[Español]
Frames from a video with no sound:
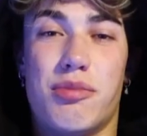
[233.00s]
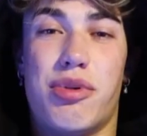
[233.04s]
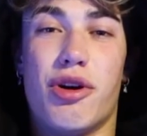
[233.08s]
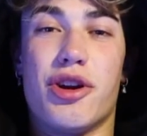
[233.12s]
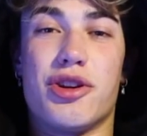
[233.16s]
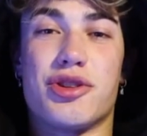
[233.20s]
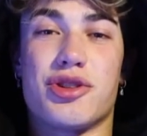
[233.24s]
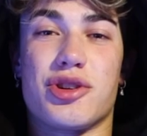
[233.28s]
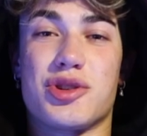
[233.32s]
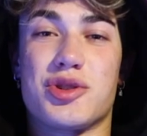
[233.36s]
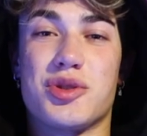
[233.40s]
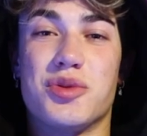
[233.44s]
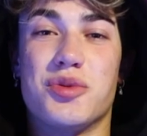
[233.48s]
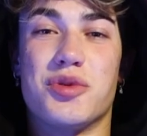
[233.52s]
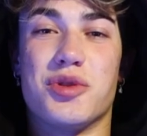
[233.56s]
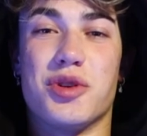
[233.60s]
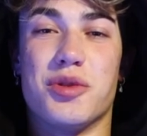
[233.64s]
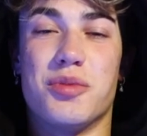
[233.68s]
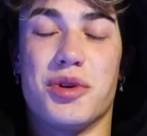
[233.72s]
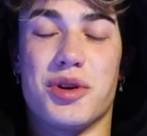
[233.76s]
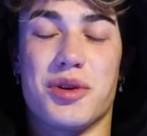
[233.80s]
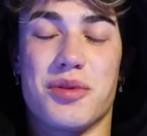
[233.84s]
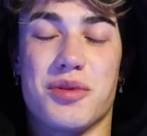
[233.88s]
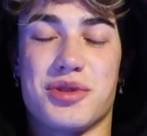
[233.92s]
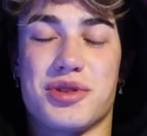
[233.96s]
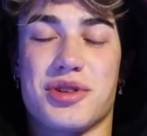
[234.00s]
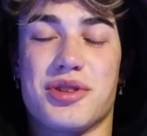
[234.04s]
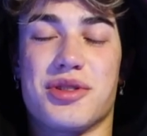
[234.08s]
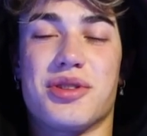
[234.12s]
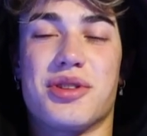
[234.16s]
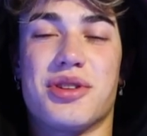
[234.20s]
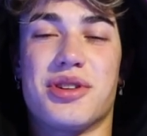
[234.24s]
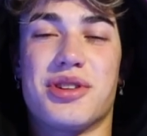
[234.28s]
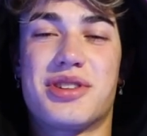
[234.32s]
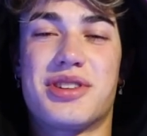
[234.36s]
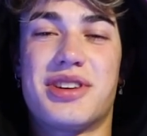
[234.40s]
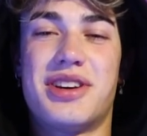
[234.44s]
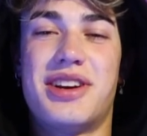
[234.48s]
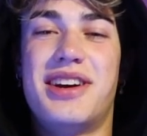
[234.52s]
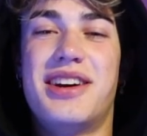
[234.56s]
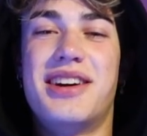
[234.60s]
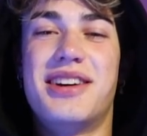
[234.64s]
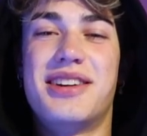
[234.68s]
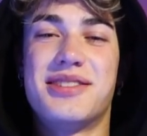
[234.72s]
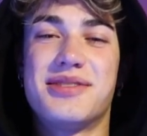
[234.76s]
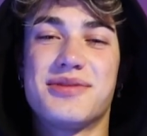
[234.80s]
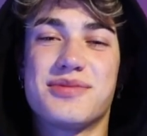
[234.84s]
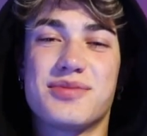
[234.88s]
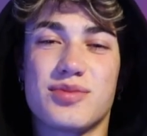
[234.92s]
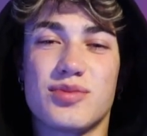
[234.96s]
por eso sufro por vosotros.
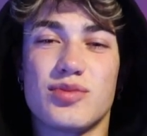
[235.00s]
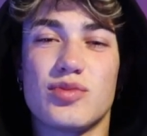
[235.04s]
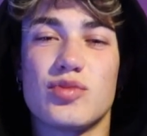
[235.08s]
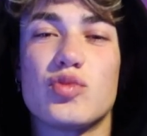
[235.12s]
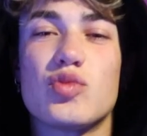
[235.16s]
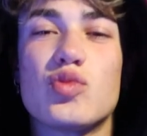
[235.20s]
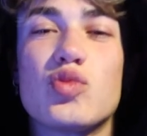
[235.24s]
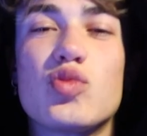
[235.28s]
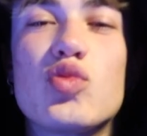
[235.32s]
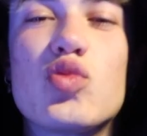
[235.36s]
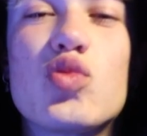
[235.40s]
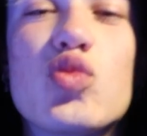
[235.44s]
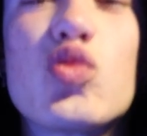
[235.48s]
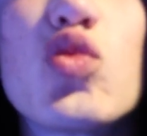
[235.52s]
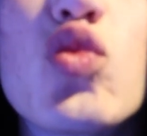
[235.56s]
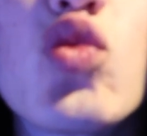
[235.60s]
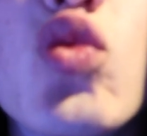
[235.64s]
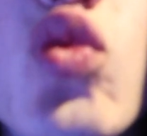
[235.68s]
Es Que